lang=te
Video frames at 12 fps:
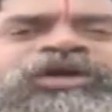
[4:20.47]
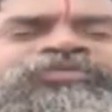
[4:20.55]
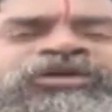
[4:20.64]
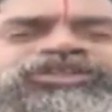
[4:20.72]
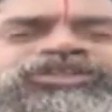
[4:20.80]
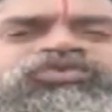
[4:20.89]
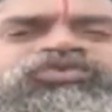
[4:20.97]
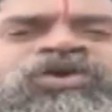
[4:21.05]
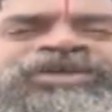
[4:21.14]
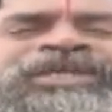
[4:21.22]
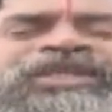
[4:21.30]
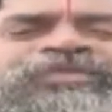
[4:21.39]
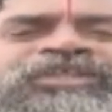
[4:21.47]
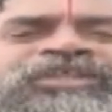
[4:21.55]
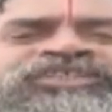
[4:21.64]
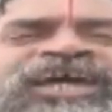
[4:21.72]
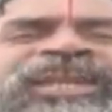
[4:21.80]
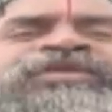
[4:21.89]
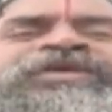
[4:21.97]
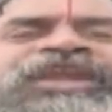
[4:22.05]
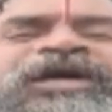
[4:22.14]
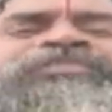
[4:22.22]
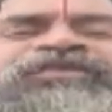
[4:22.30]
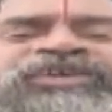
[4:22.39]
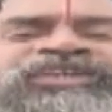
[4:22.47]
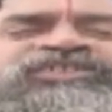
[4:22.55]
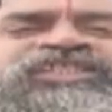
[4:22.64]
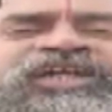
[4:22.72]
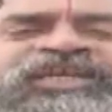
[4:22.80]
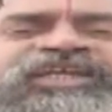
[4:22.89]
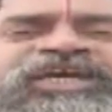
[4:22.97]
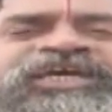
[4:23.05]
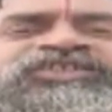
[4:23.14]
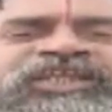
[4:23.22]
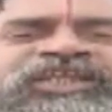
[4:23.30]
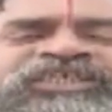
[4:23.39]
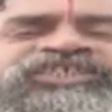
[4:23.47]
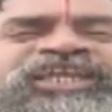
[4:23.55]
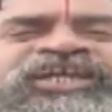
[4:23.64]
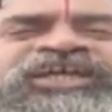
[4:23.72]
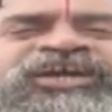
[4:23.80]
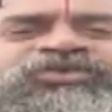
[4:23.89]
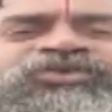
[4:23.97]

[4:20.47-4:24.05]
మొత్తం కొండల మీద జలం ఎలా ప్రవహించిందండి శ్రీశైలం గారు